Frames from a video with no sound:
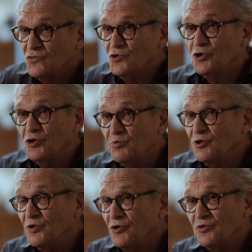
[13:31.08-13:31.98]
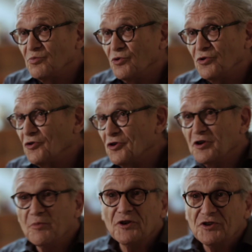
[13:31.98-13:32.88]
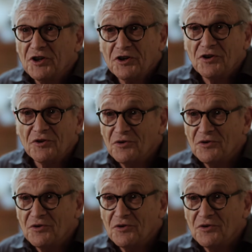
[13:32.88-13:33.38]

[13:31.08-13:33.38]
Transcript: J'étais bien bon dans certaines matières,